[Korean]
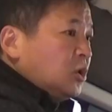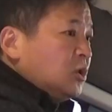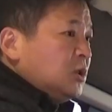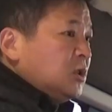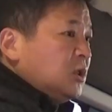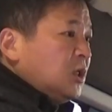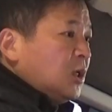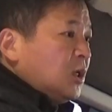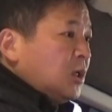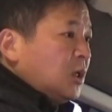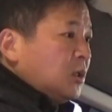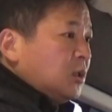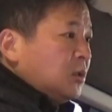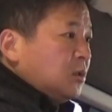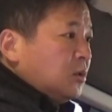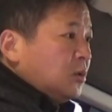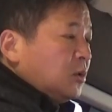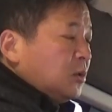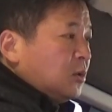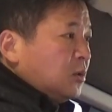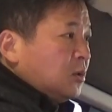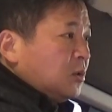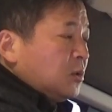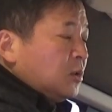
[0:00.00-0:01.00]
전 이 생각이
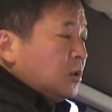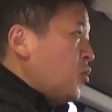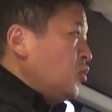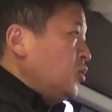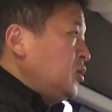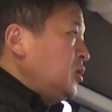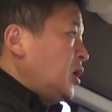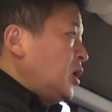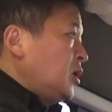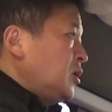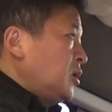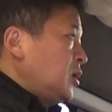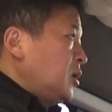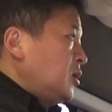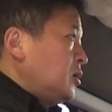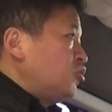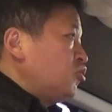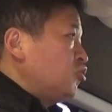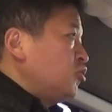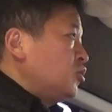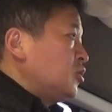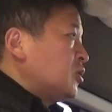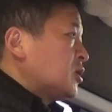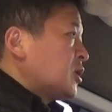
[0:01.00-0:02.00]
들어요. 본인한테
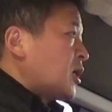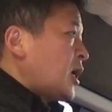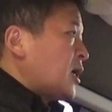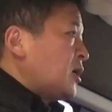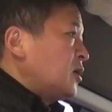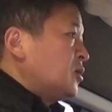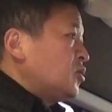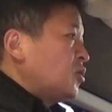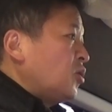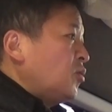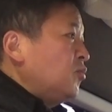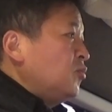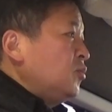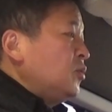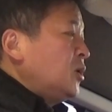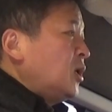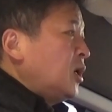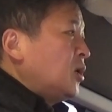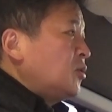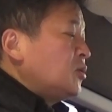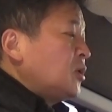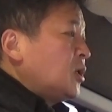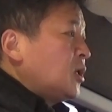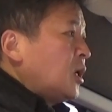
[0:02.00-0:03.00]
주는 작은
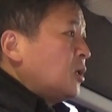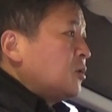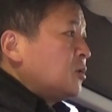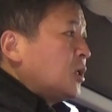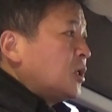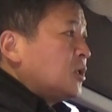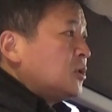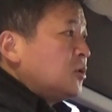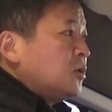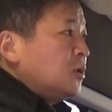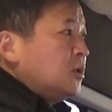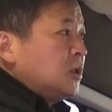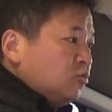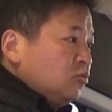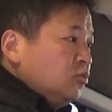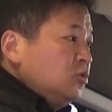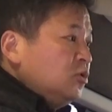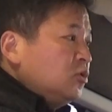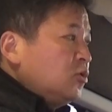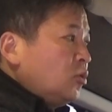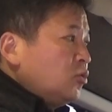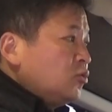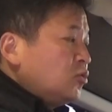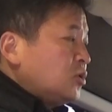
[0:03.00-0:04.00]
선물이라고 생각을 하세요.
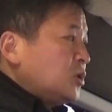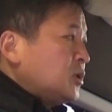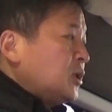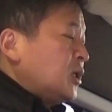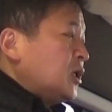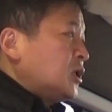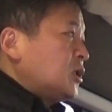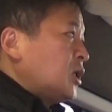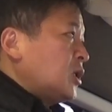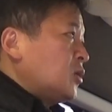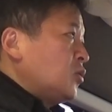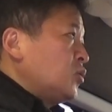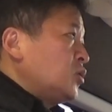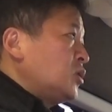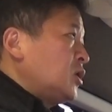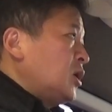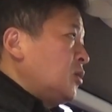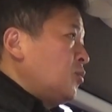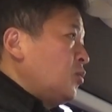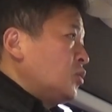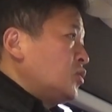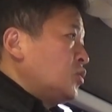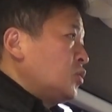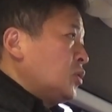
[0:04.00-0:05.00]
운송수산의
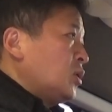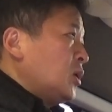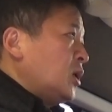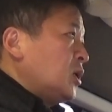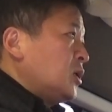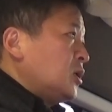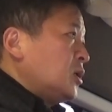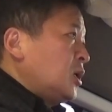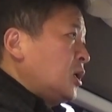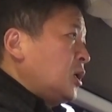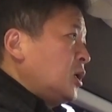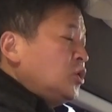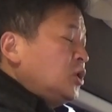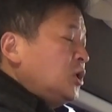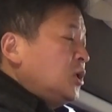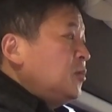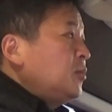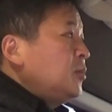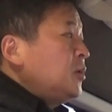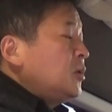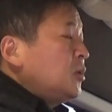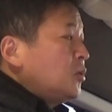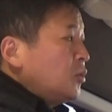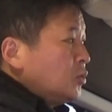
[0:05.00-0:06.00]
자동차의 목적이 아니라
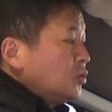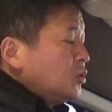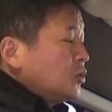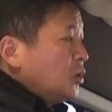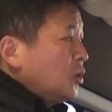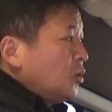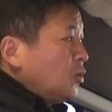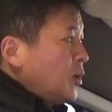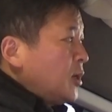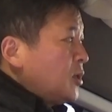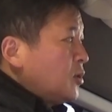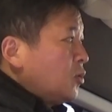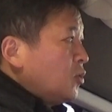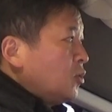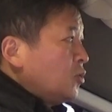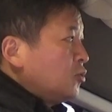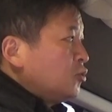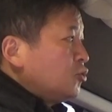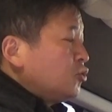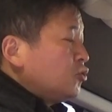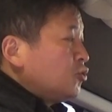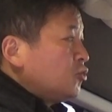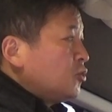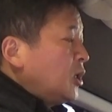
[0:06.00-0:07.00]
취미로서의
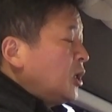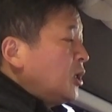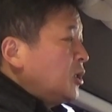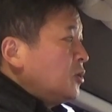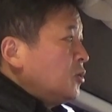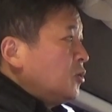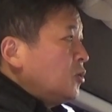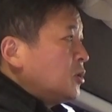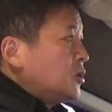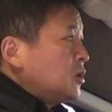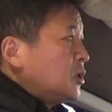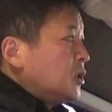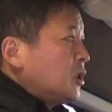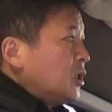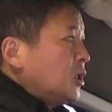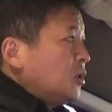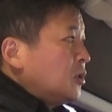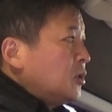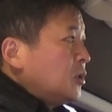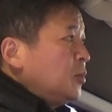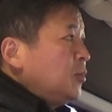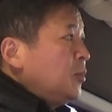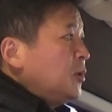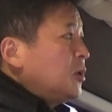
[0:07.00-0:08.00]
활동을 추가하는
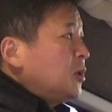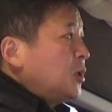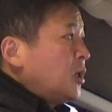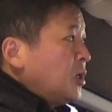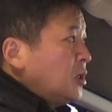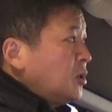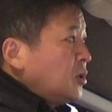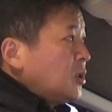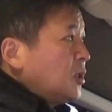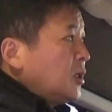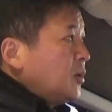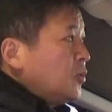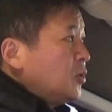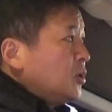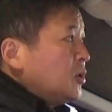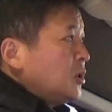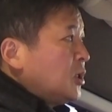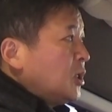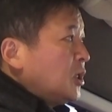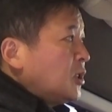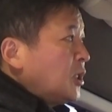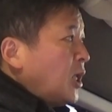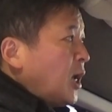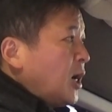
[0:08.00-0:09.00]
거잖아요. 취미를 하려다
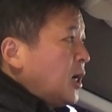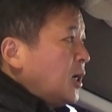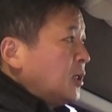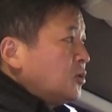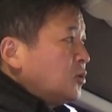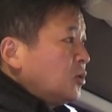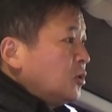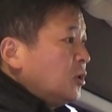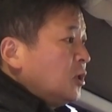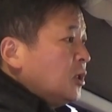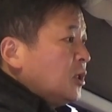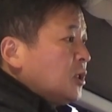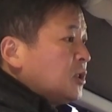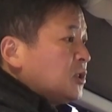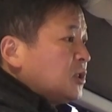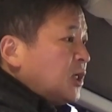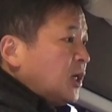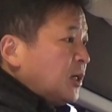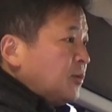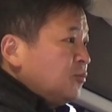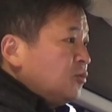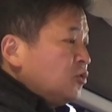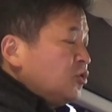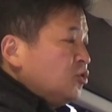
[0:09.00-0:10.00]
보니까 나가서
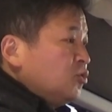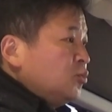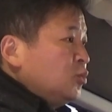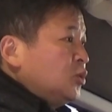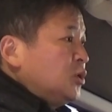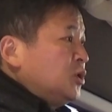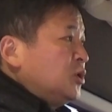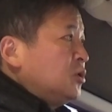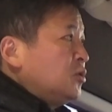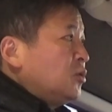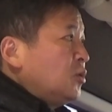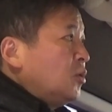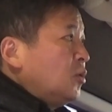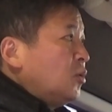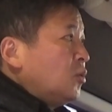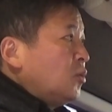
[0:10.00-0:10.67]
잠을 주무시는